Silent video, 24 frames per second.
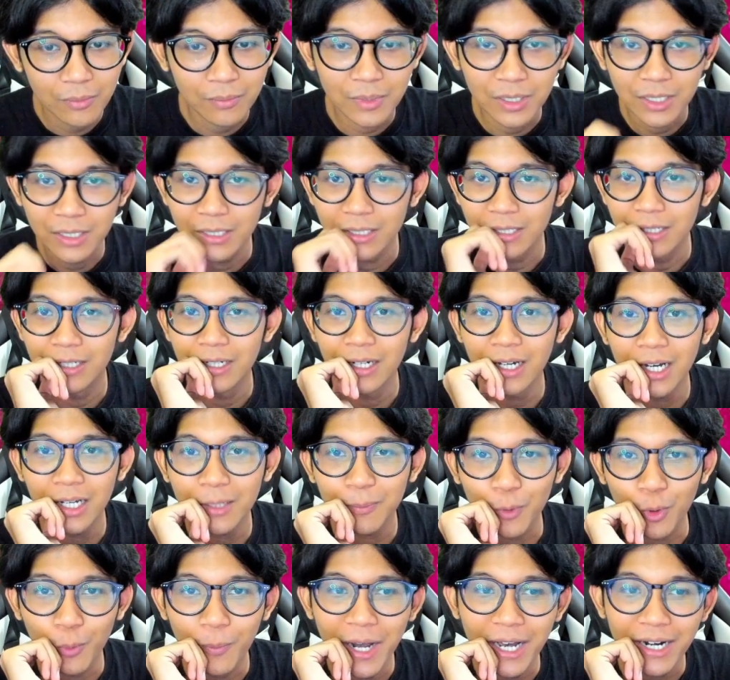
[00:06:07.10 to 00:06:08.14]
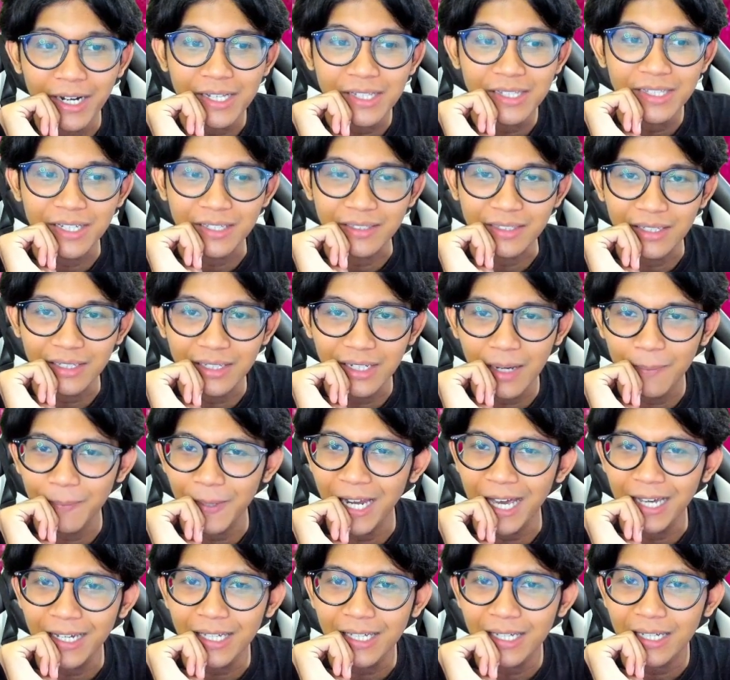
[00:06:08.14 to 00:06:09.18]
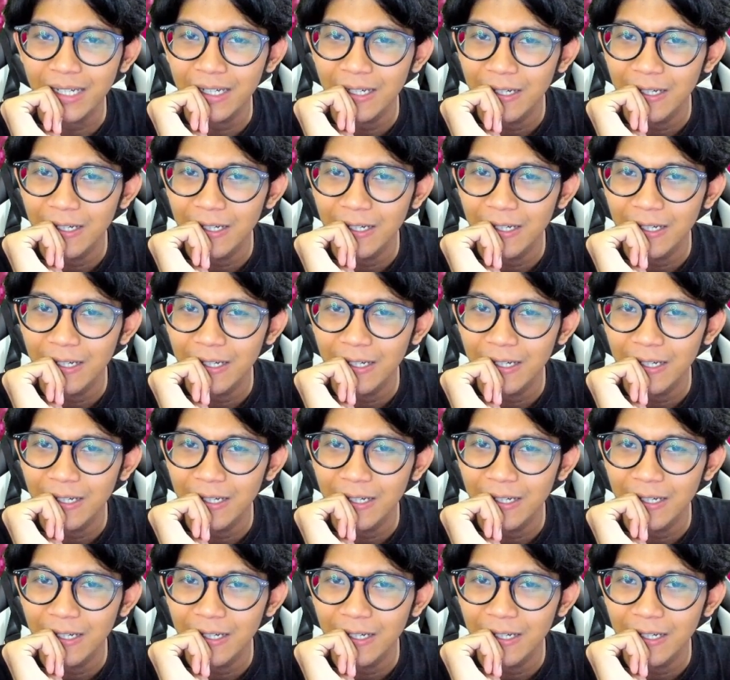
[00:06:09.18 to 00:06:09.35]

my god, perubahannya Jinx ini apalagi?